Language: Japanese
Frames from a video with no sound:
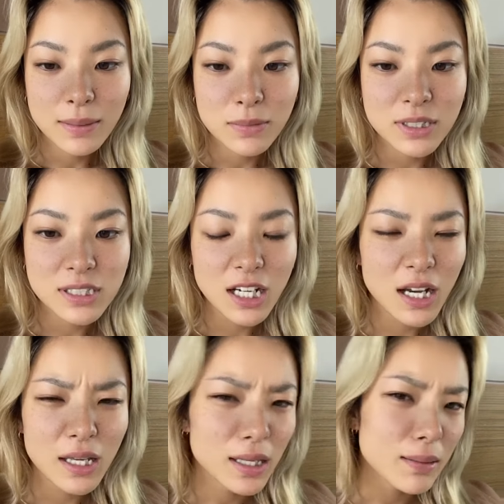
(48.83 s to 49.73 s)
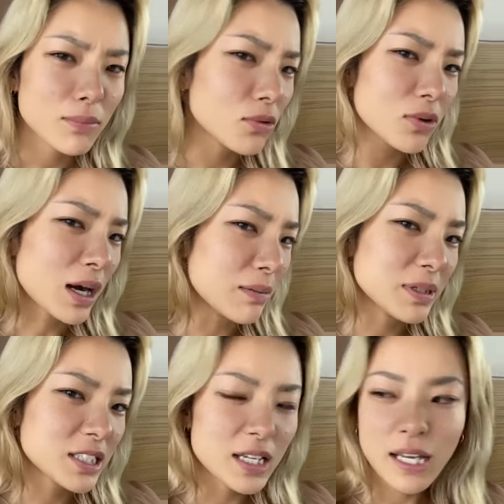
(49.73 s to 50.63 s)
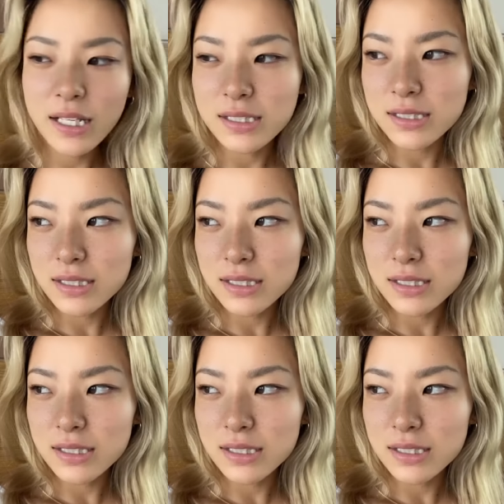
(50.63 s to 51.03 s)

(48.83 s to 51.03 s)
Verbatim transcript: いやもう記者会見もうかまさない